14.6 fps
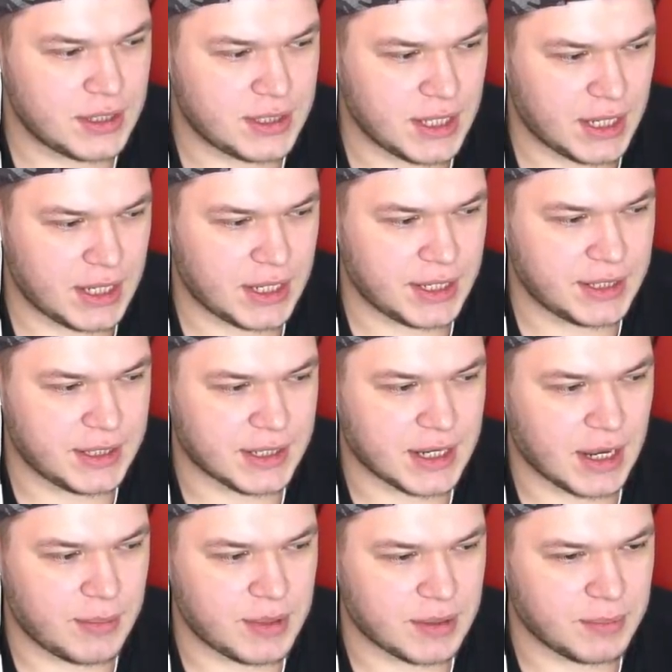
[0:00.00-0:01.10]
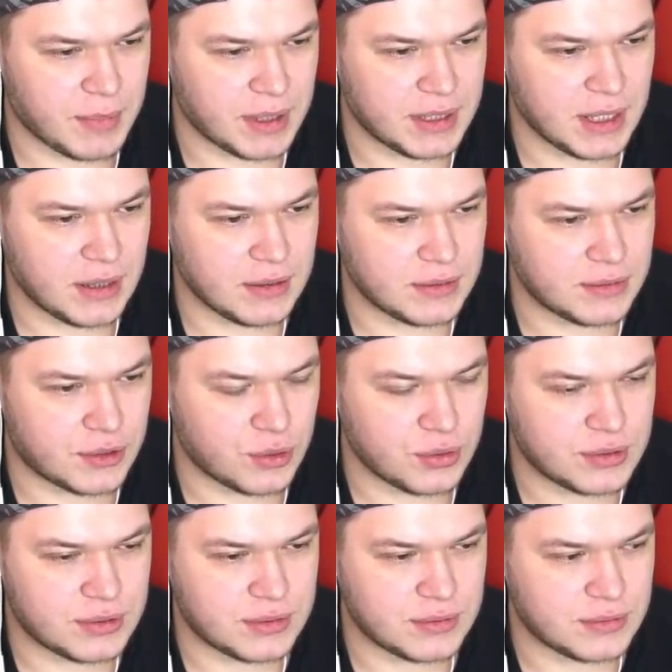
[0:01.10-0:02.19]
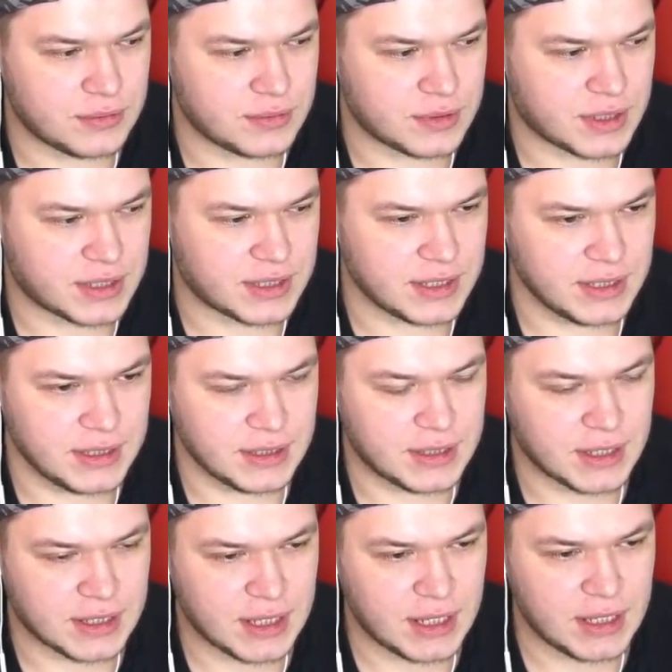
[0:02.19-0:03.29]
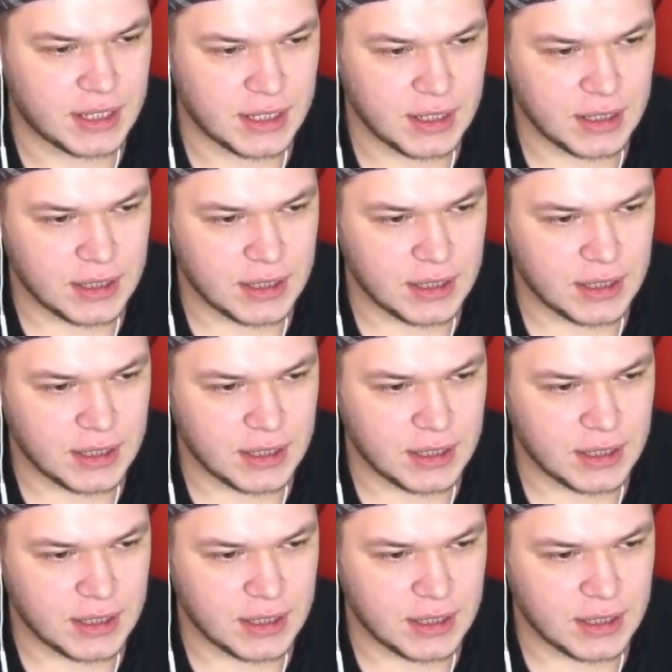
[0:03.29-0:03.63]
я этих камер манал в рот, э, рты и так далее.